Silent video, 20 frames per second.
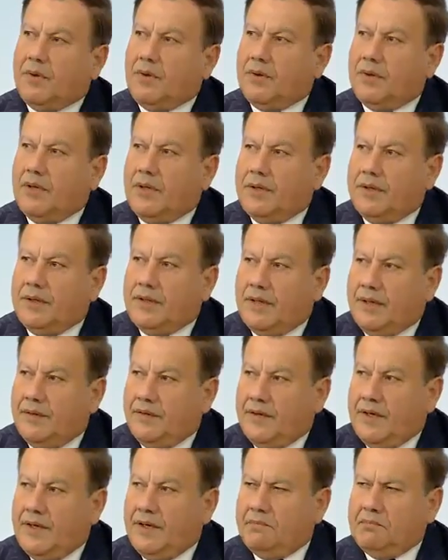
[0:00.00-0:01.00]
il, faut, il faut
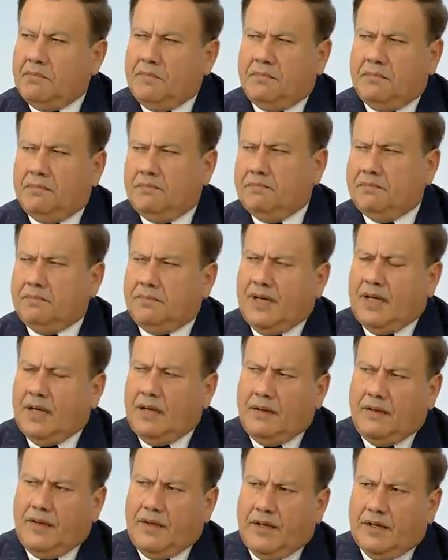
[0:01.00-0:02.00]
évidemment introduire cette dimension de
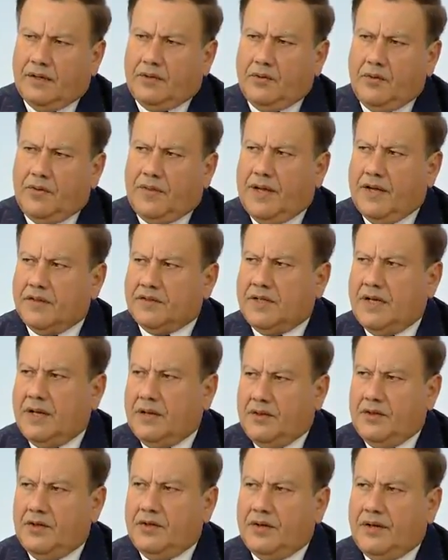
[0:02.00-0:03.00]
contribution sociale. Et ensuite,
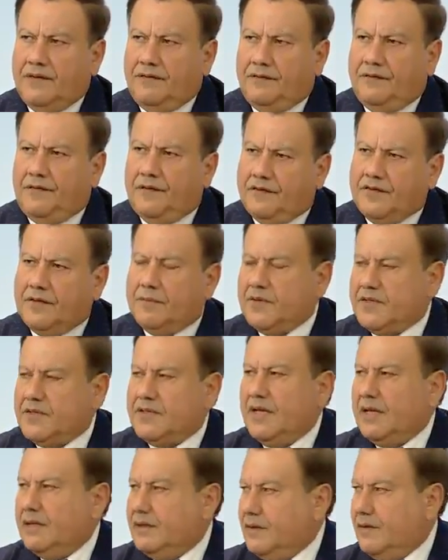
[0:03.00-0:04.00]
je dirais que
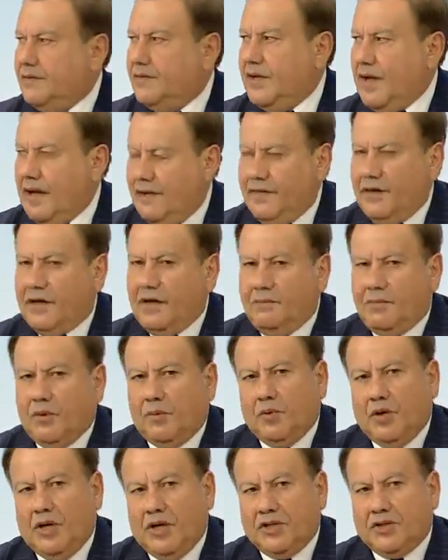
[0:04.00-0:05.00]
d'ici
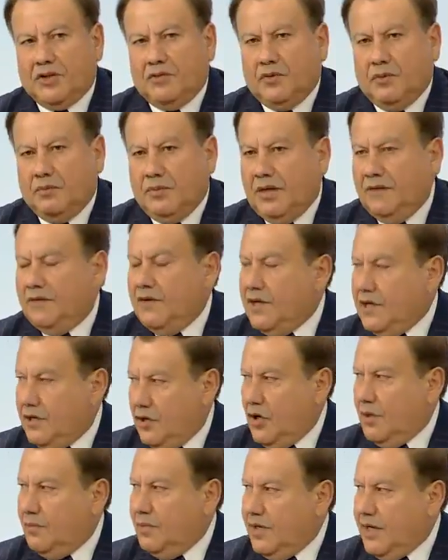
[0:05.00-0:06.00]
l'année
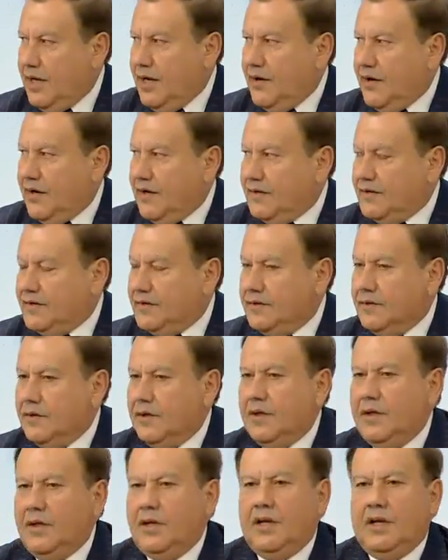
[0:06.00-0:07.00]
2030,
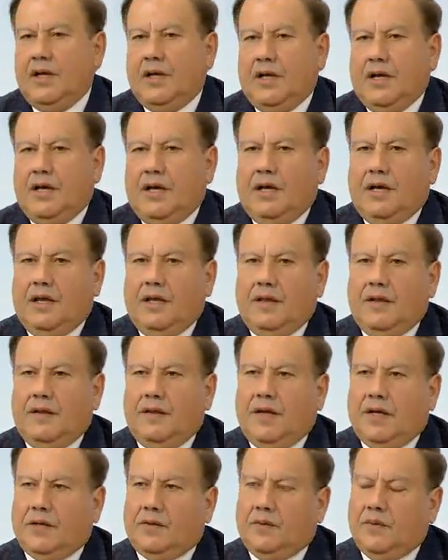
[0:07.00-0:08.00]
50% de la population
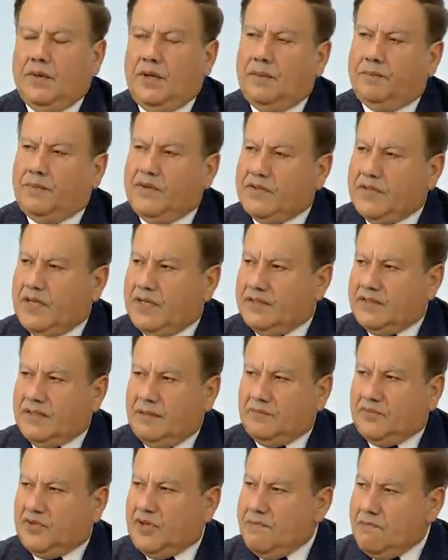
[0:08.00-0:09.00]
africaine vivra dans les zones
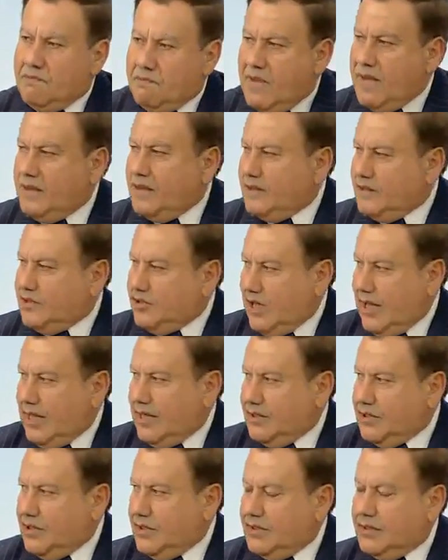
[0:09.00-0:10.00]
urbaines. Comme on le sait,
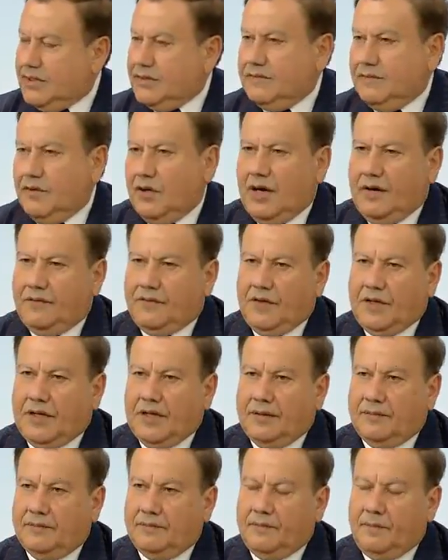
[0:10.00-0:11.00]
cela représentera
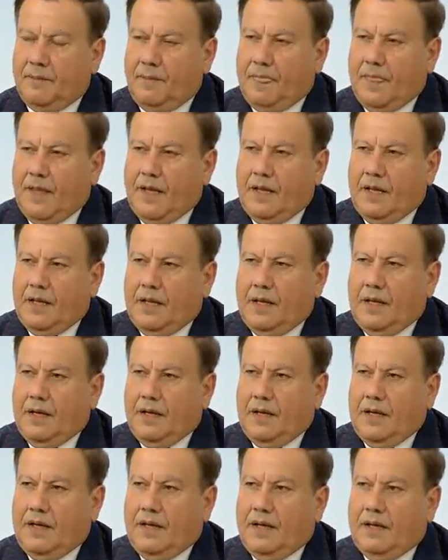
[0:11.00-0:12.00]
des défis
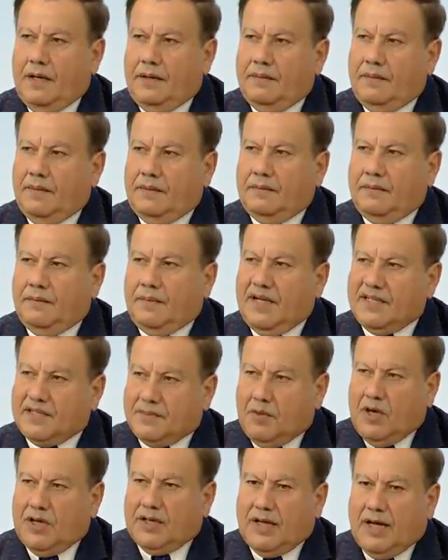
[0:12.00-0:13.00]
évidemment énormes
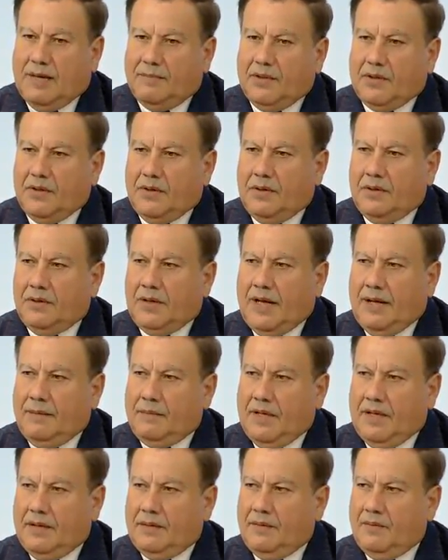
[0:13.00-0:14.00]
à relever pour
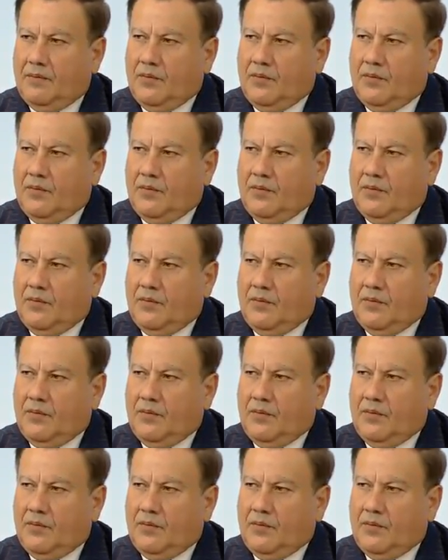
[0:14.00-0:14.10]
l'Afrique.